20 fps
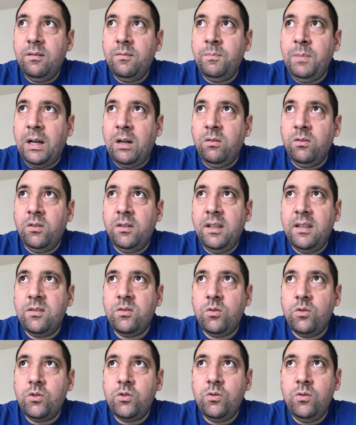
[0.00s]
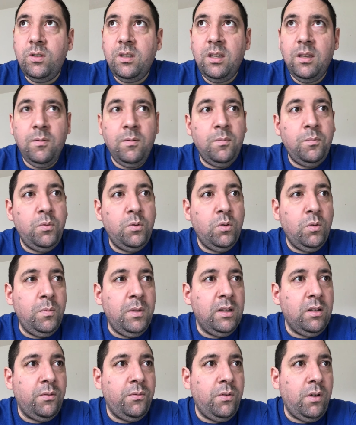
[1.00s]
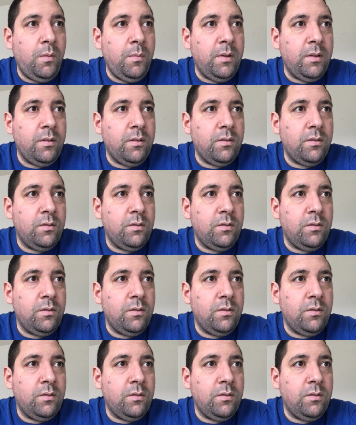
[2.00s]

Par contre, on a Sochaux qui est plutôt bien en forme.